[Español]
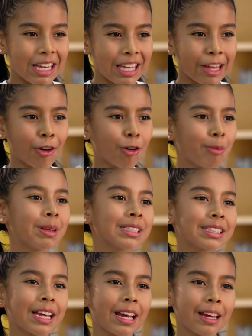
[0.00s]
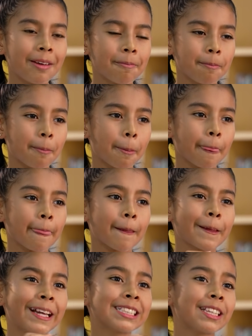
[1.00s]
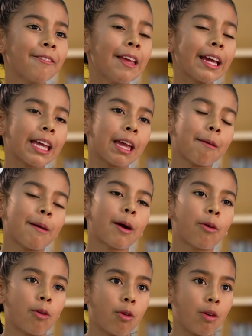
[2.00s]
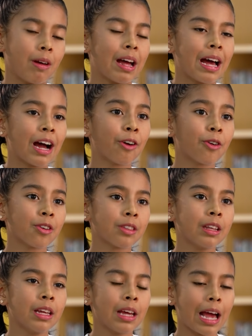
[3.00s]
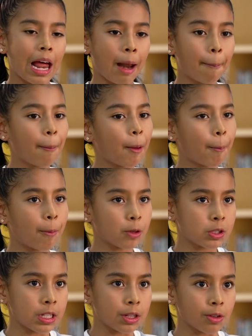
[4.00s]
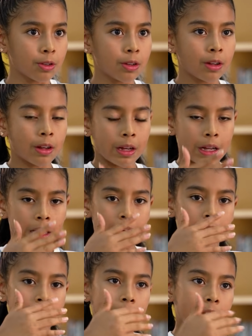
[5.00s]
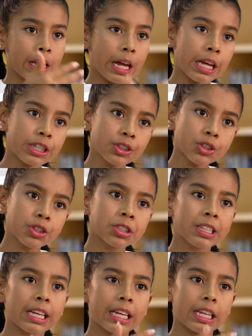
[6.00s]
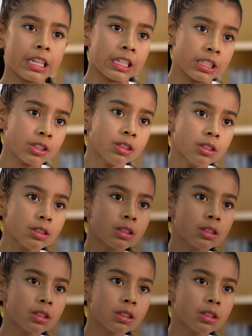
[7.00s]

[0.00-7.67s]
y con un mensaje que sabía que iba acorde al propósito que ellos y yo